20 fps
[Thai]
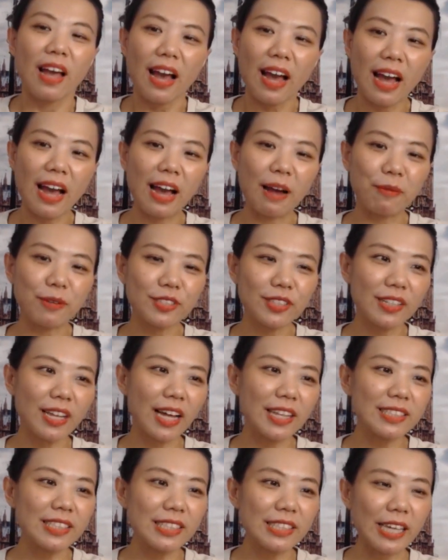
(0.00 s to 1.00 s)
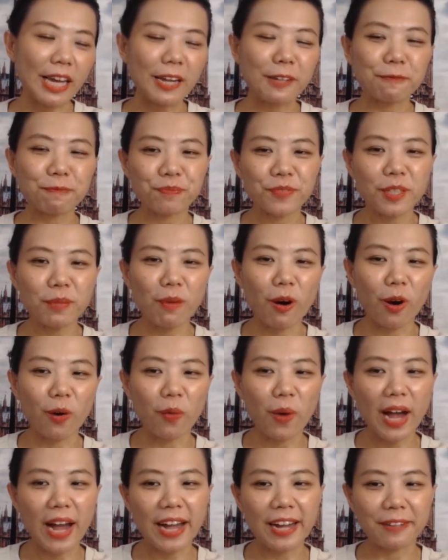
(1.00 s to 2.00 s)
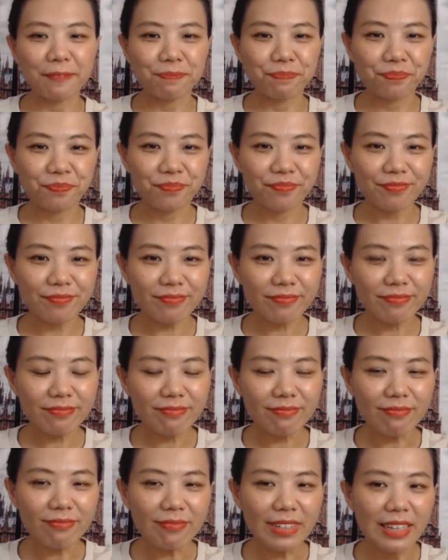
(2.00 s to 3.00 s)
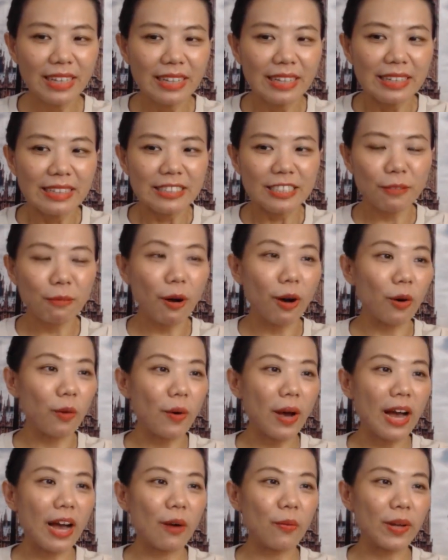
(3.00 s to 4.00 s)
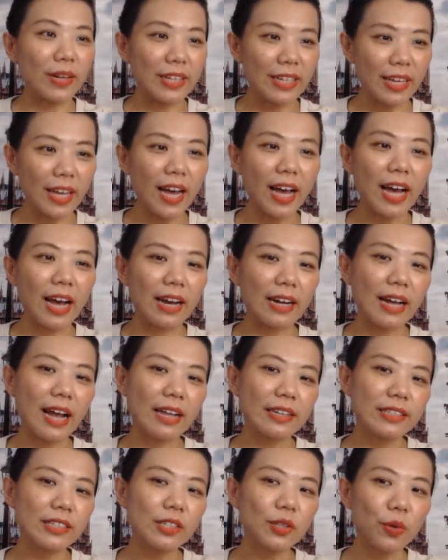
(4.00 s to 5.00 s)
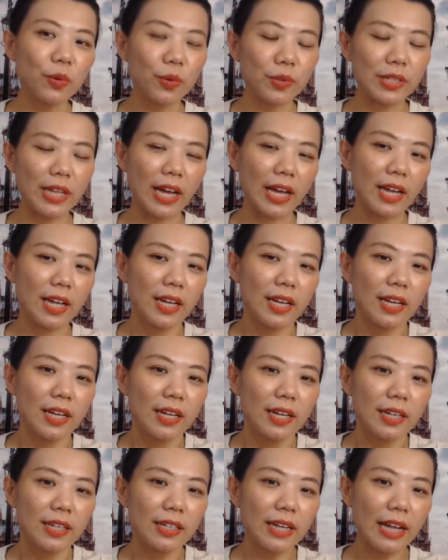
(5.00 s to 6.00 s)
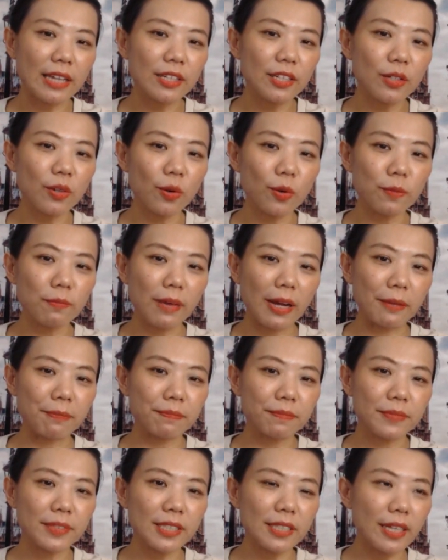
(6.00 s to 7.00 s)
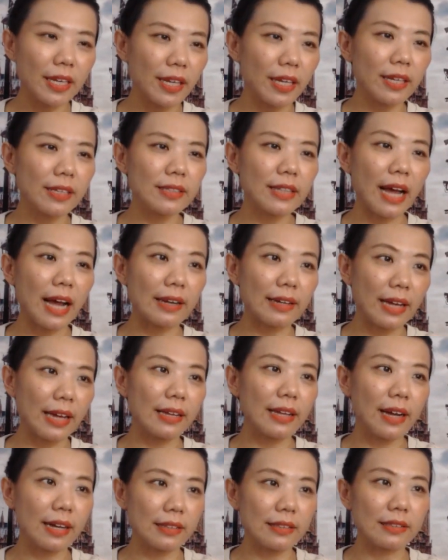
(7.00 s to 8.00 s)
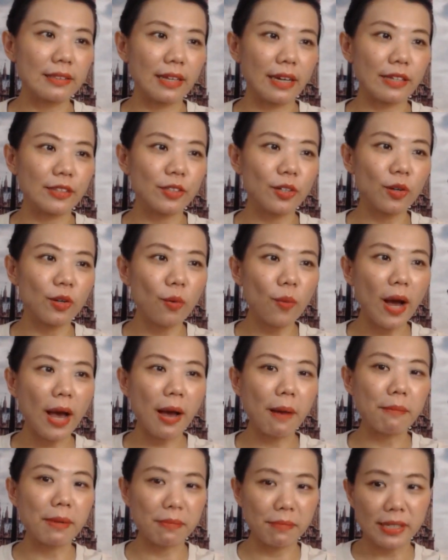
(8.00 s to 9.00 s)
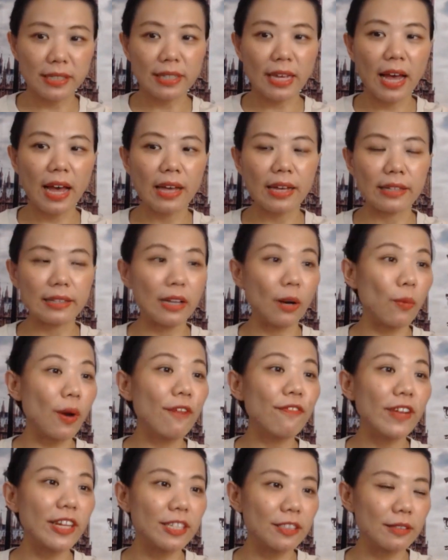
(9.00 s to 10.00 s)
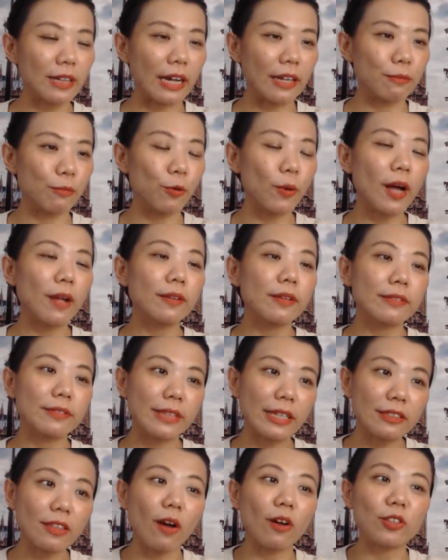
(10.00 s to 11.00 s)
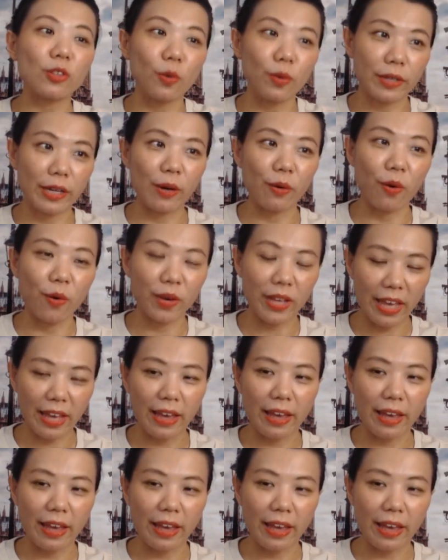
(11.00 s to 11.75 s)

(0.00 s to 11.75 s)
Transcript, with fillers: อ่ะเพราะฉะนั้นทีเนี้ยจะบอกว่าจะบอกว่าวันนี้ค่ะการที่คุณอ่ะการที่คุณแบบจะทิ้งทางใดทางหนึ่งเนี่ยจะก็ว่ามันไม่ใช่แต่ว่าเฟซเนี่ยเหมือนว่า TikTok โตเร็วโอเค